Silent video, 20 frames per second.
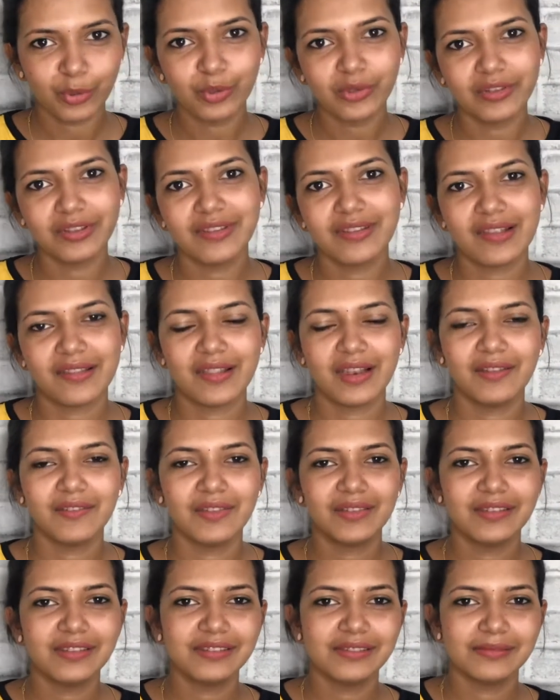டோனர்ஸ்
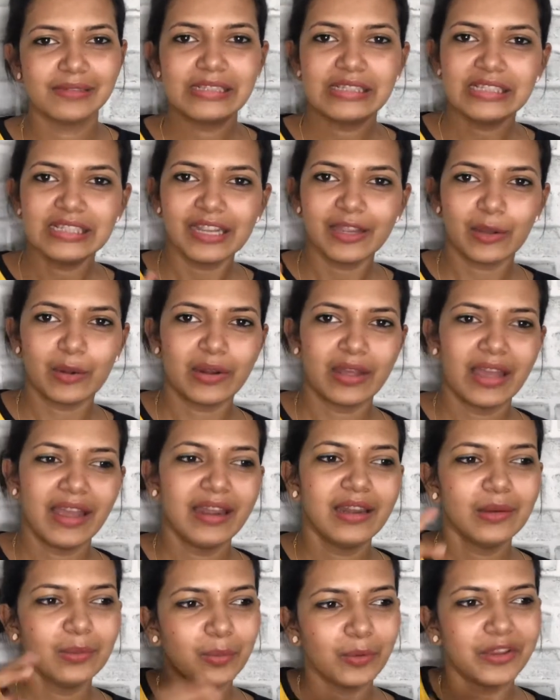அதெல்லாம் வந்து என்னோடய
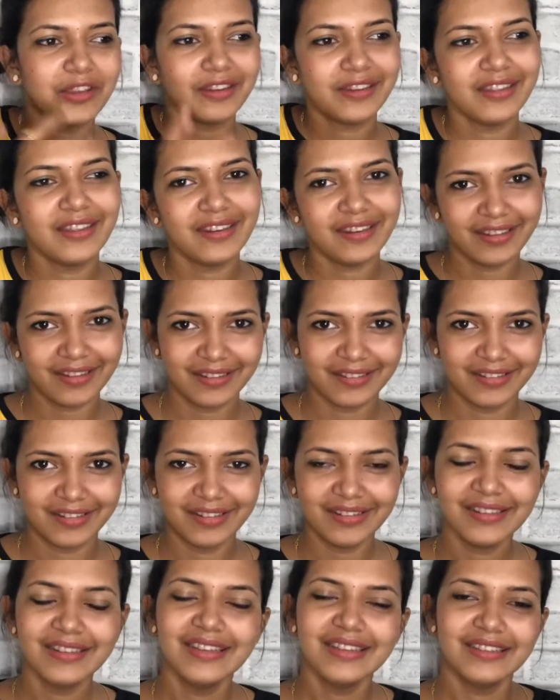ஹேண்ட் போய்கிட்டே இருக்கு
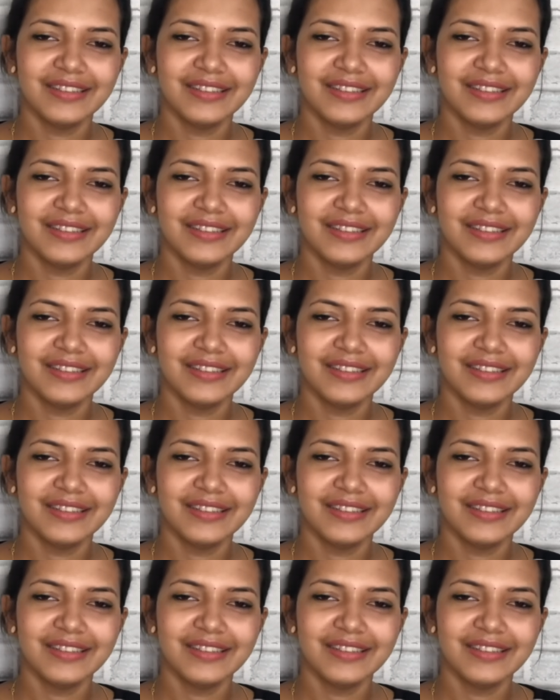அதில்